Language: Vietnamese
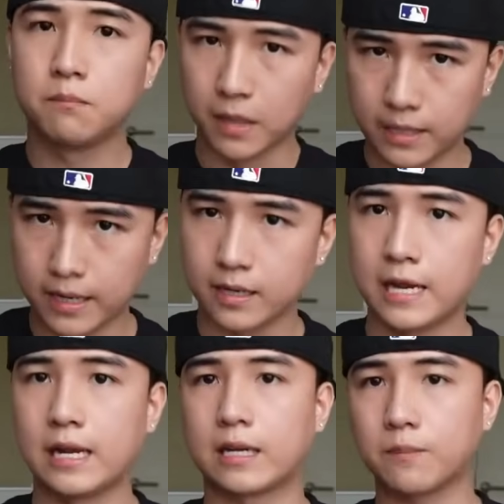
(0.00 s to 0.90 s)
mình nè
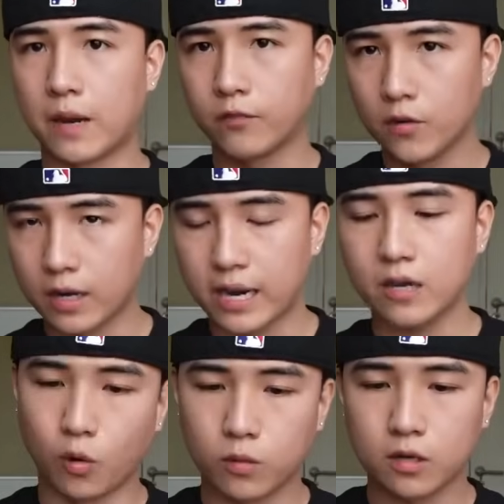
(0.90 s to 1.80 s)
hay là các bạn viewer khác
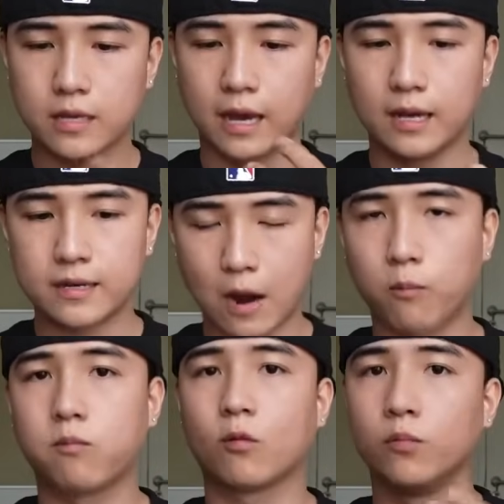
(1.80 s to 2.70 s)
cũng có thể
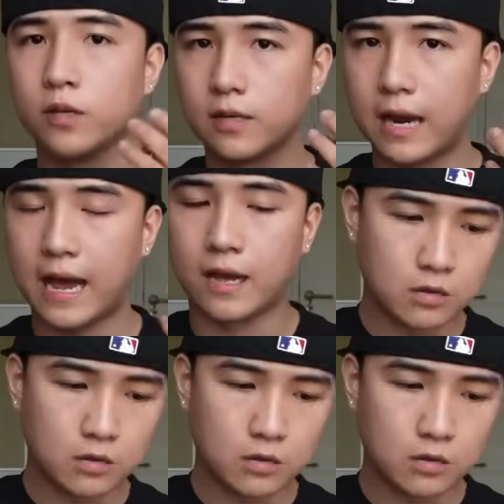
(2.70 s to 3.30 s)
đọc cũng như là